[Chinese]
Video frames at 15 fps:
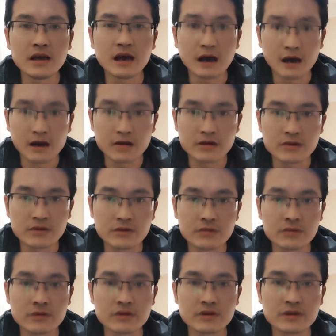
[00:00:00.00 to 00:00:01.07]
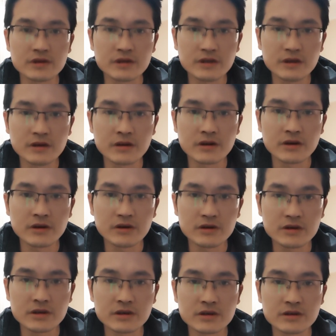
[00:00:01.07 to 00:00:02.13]
啊，二十多种，一定要了
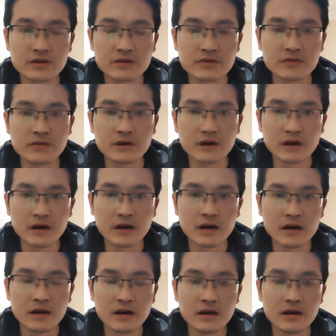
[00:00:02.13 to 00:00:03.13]
解清楚啊。